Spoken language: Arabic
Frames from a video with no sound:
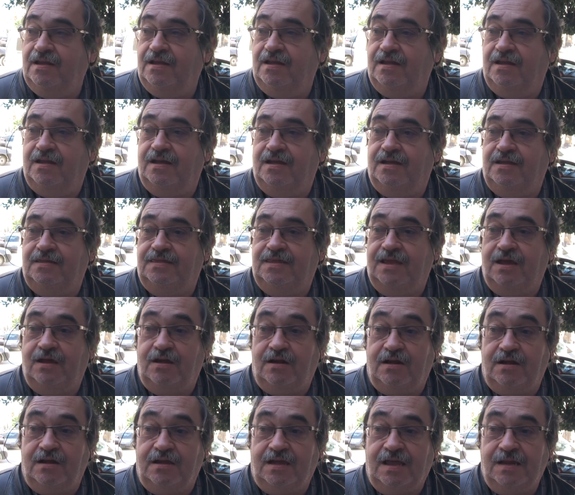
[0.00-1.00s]
آه
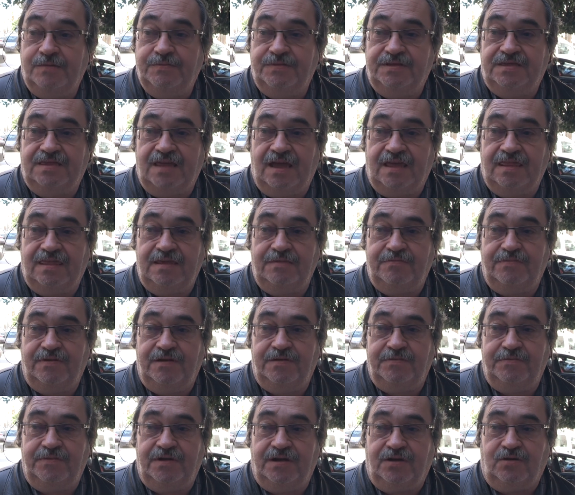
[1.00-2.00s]
دايره كلمه تعذيب
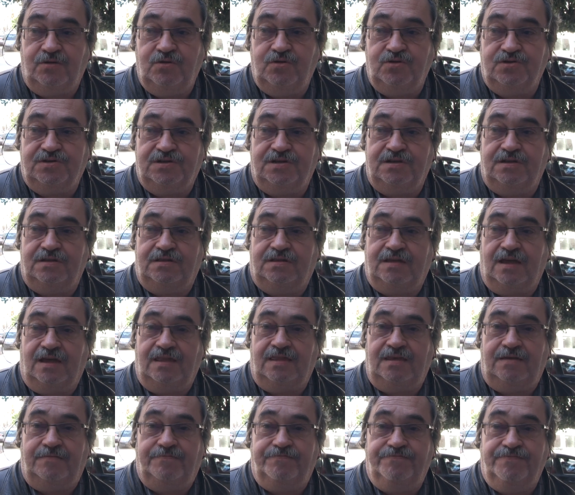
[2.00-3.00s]
ما يقولوش
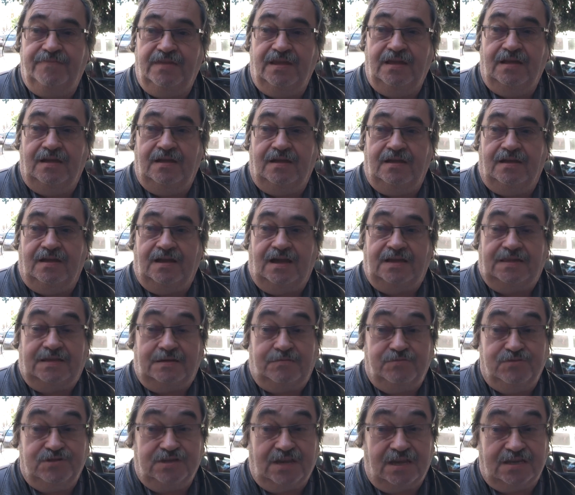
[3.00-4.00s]
تعذيب خاطر
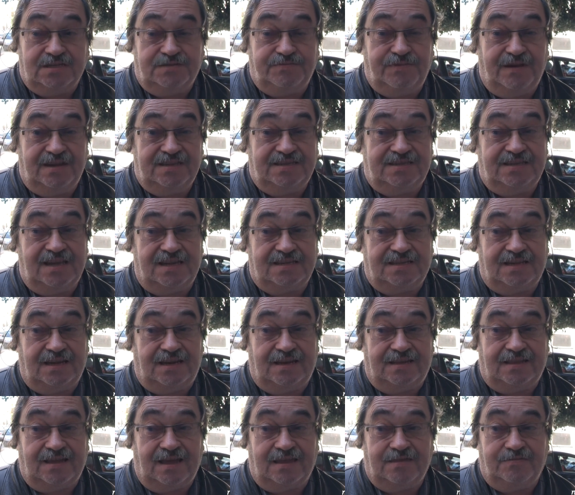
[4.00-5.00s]
المشكله جماعه السياسه
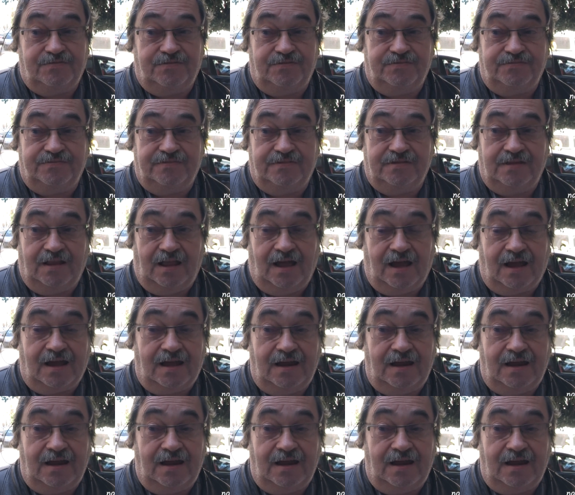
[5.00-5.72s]
اللي تعذب الحق